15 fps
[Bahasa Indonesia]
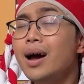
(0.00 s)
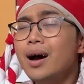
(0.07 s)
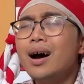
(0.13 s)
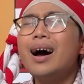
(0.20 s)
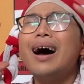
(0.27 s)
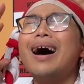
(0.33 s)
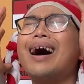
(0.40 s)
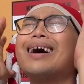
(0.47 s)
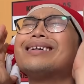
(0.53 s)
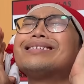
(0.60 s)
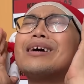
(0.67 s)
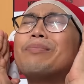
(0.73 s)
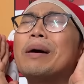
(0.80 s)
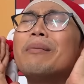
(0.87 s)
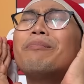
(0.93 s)
ah
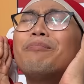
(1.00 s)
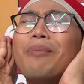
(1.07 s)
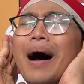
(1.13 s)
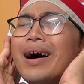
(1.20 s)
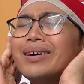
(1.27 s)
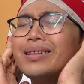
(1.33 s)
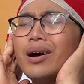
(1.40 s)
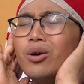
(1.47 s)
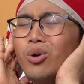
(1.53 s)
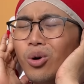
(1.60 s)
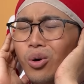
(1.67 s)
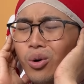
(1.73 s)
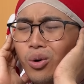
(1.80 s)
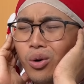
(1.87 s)
capek banget aku